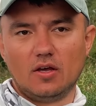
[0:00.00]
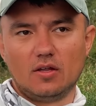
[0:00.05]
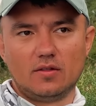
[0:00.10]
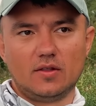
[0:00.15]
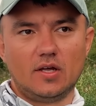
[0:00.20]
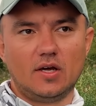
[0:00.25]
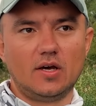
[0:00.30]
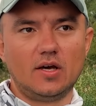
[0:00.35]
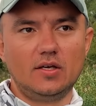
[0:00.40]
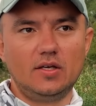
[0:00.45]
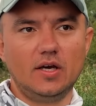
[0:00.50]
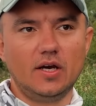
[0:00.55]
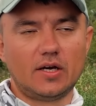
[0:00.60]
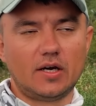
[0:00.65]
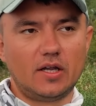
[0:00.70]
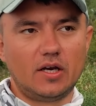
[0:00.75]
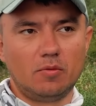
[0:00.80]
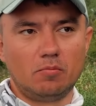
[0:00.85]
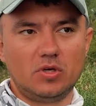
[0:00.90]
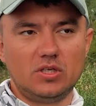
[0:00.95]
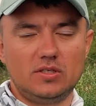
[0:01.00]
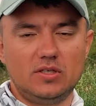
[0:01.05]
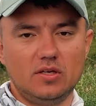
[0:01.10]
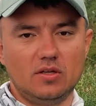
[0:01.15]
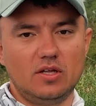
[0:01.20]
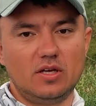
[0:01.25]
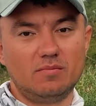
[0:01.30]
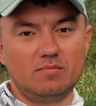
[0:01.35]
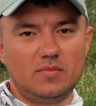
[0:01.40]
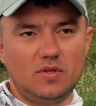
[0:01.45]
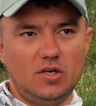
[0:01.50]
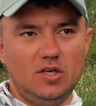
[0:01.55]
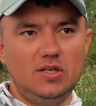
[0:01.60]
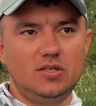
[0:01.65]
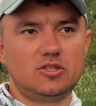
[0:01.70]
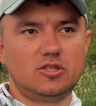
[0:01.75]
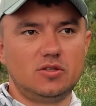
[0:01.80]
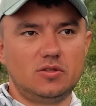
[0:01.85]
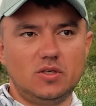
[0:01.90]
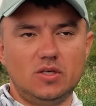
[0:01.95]
на якоре мы делаем
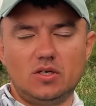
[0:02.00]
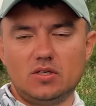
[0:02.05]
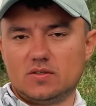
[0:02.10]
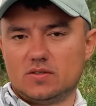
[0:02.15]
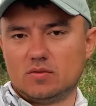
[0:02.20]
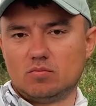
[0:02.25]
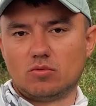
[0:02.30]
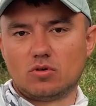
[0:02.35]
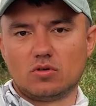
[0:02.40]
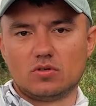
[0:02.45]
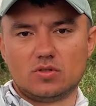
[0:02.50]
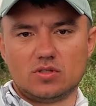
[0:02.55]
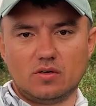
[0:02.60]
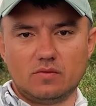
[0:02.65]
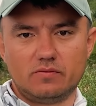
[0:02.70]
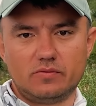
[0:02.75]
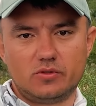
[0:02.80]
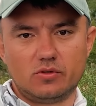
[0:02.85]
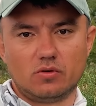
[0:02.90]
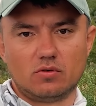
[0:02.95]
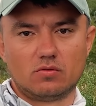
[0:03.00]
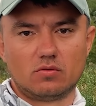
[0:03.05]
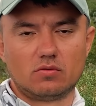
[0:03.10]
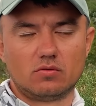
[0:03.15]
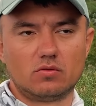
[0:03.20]
3-4 заброса. Все.